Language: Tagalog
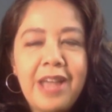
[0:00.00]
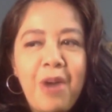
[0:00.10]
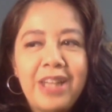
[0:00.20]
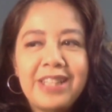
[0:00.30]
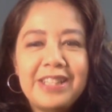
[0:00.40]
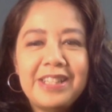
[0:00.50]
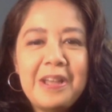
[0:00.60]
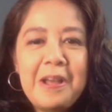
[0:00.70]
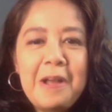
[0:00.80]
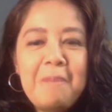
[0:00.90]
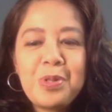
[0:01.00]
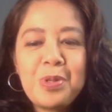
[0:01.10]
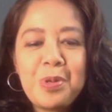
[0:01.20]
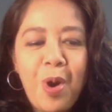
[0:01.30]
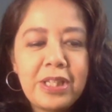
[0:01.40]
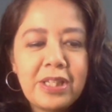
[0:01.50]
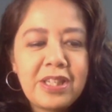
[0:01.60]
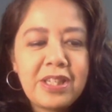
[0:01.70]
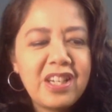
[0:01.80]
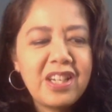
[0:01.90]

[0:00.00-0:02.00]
wanted to quote it. Sabi ko,